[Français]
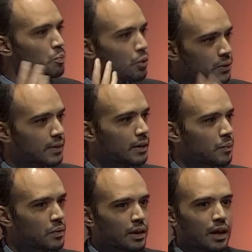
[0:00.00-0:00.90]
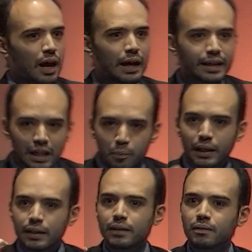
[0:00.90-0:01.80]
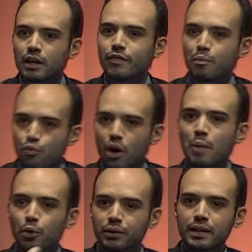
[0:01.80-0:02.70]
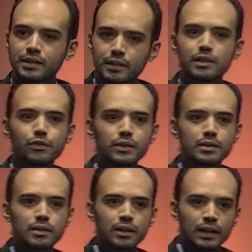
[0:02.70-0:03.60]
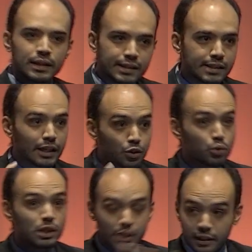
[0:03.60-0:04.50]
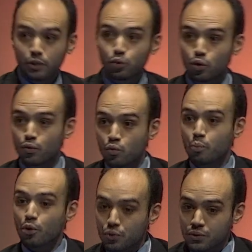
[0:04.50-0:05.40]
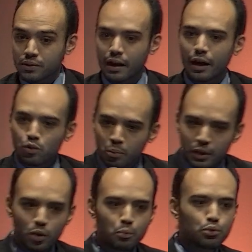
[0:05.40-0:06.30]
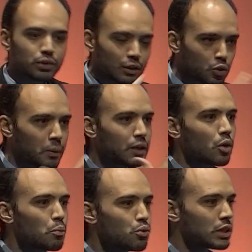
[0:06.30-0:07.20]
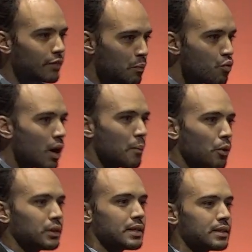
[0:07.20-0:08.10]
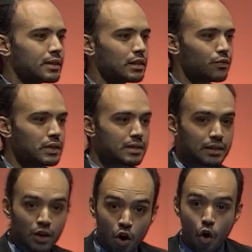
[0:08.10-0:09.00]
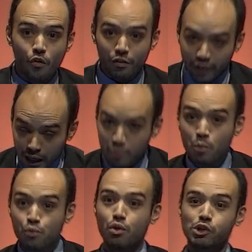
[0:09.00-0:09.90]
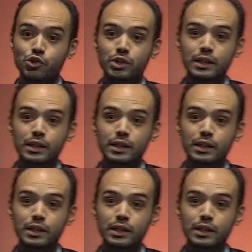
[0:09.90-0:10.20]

penser à quelle brique il va pouvoir apporter à cet édifice. Si chacune et chacun d'entre vous pense à une brique en plus, quelques briques en plus qui va pouvoir apporter à cet édifice, on va vraiment pouvoir changer